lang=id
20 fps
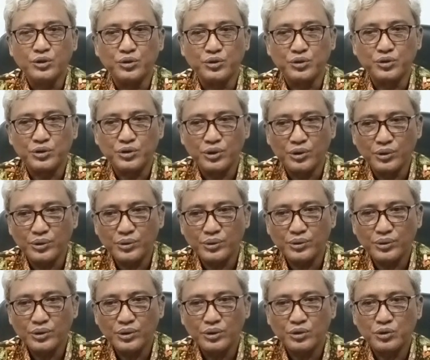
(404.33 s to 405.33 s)

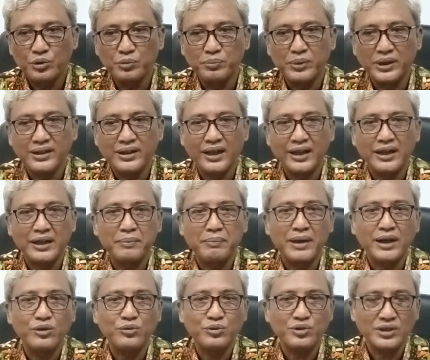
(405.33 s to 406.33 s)
justru sumber daya
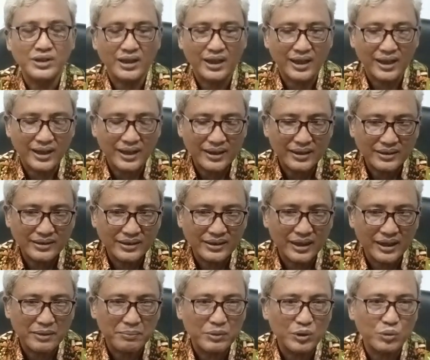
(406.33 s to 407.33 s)
manusia
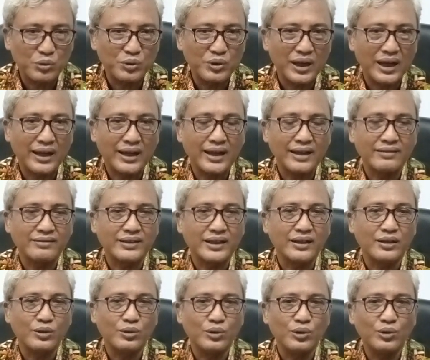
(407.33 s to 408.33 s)
dengan menggunakan
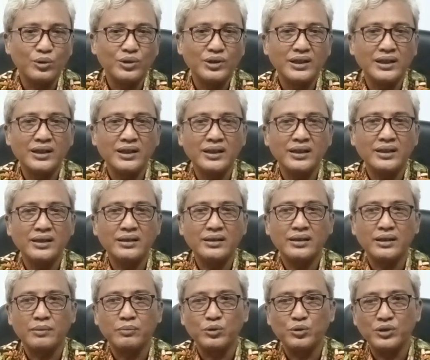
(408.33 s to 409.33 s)

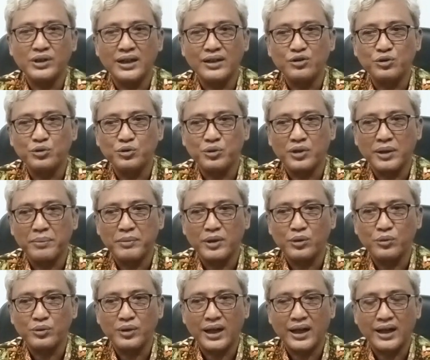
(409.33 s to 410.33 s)
teknologi, kemudian juga
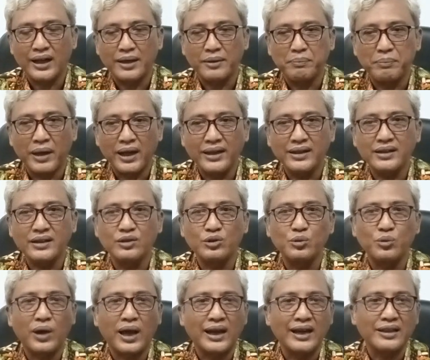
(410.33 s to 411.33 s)
menggunakan baik
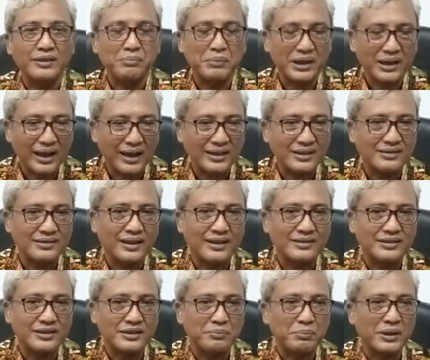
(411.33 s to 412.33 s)
itu alat
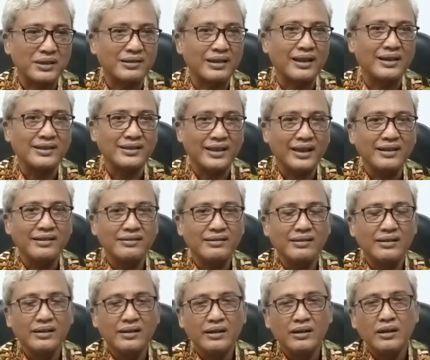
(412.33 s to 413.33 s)
mekanisasi pertanian
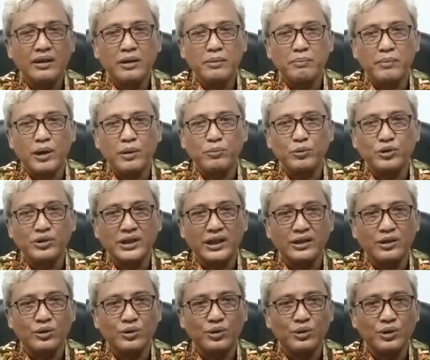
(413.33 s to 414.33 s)
maupun
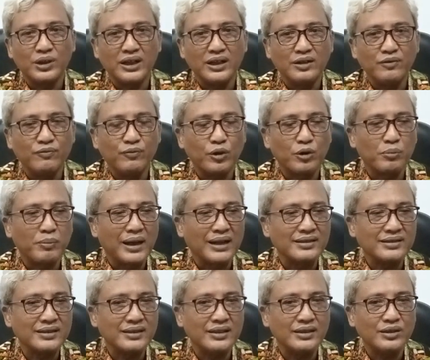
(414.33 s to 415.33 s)
teknologi
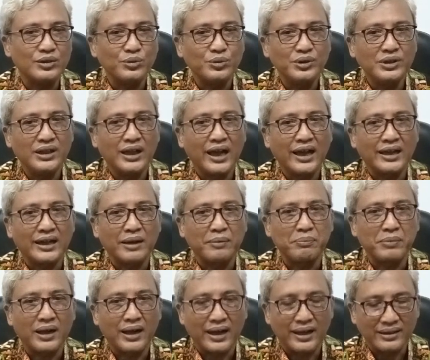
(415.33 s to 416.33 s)
informasi itu
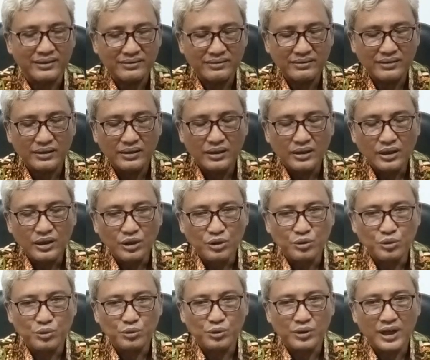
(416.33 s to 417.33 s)
diharapkan
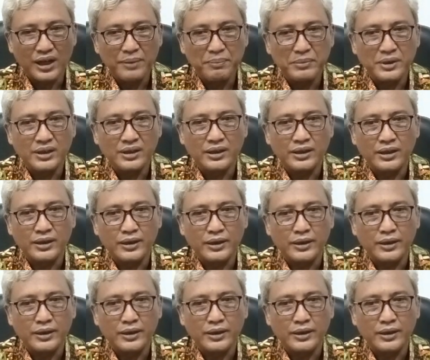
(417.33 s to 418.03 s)
juga me,